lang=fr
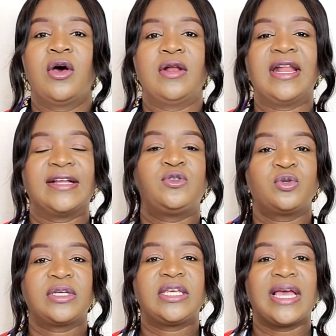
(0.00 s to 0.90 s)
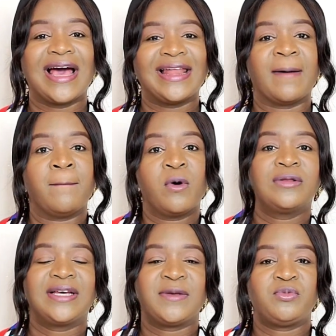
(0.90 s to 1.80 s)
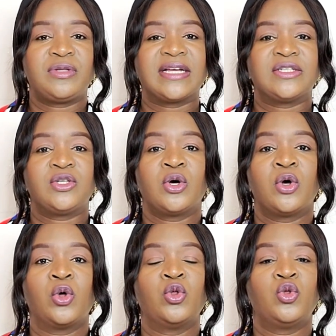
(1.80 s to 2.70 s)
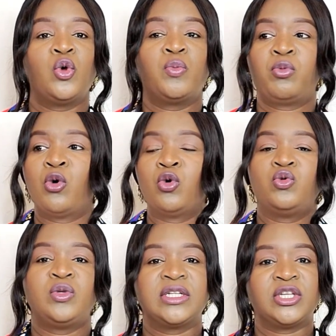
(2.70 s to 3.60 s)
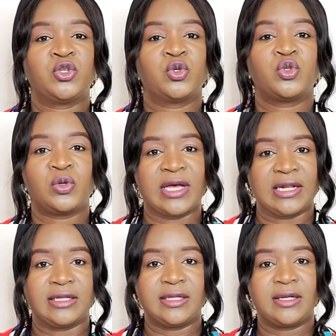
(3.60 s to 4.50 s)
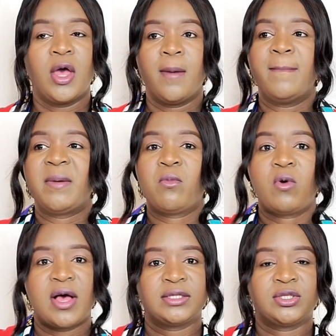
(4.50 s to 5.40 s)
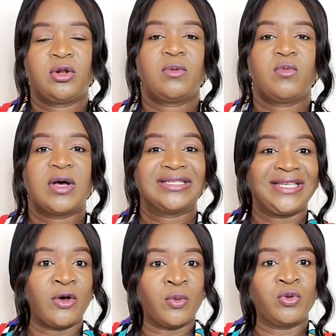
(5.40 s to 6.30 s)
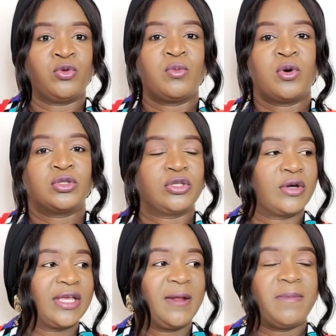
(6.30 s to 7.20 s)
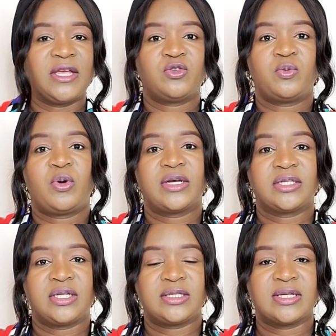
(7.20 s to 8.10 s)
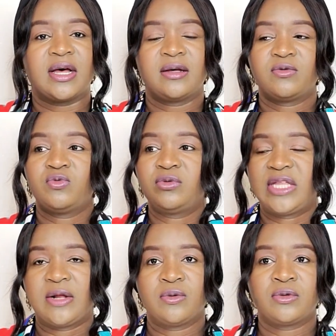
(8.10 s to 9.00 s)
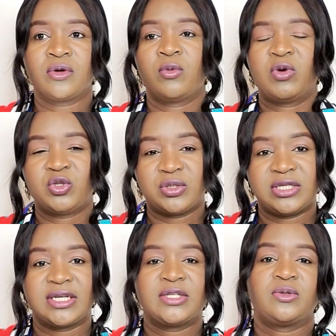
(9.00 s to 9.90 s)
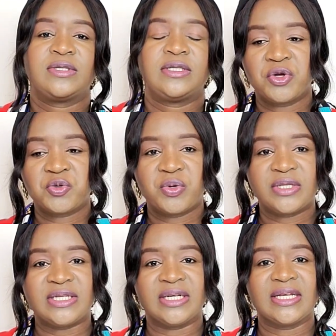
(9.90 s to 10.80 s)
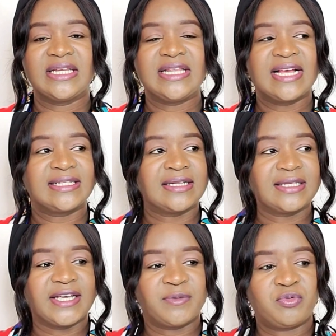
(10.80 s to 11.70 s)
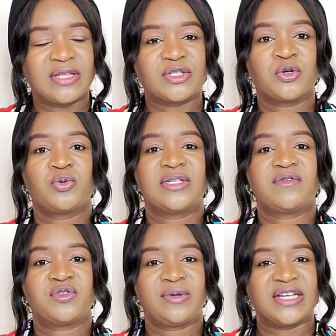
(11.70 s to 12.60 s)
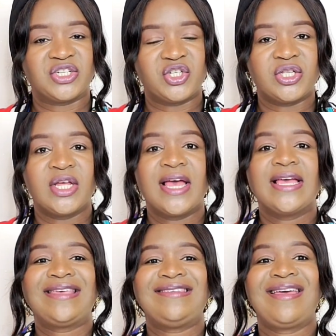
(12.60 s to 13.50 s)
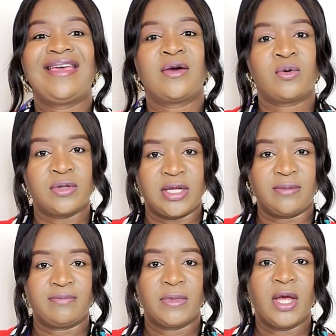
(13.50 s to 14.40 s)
la Turquie a la bonne réputation de produire des choses de qualité. Mais moi, selon moi, si on me demande dans quel pays je peux acheter ça ou tel autre, moi je dirais ceci. Je peux dire, il y a cette réputation que nous avons sur la Chine qui est erronée.